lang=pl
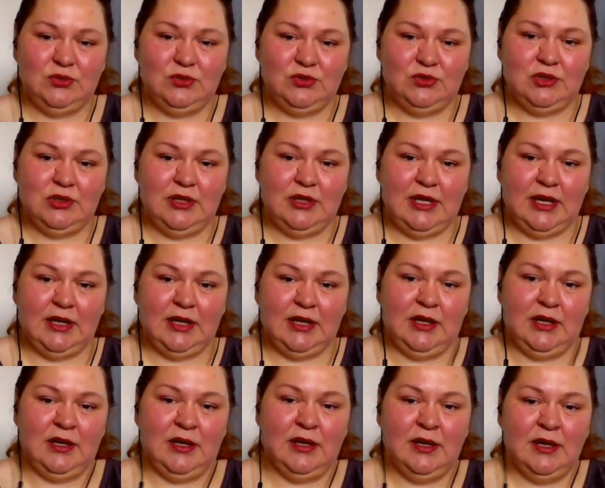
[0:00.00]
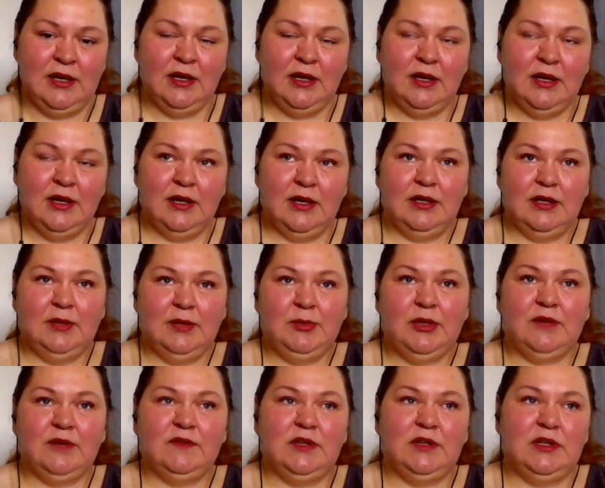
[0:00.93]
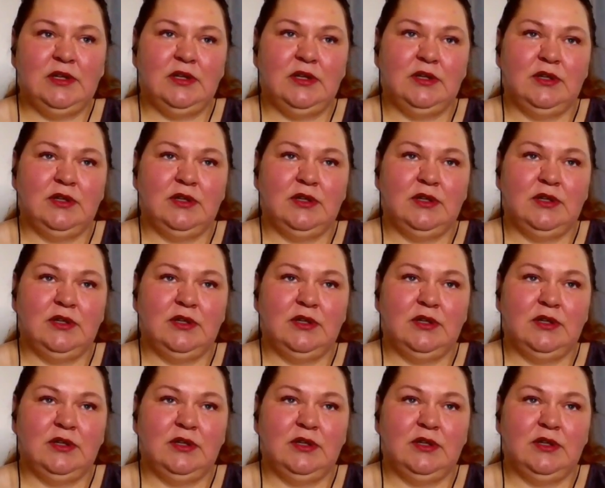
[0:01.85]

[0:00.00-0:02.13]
dużo daje. Mhm. Naprawdę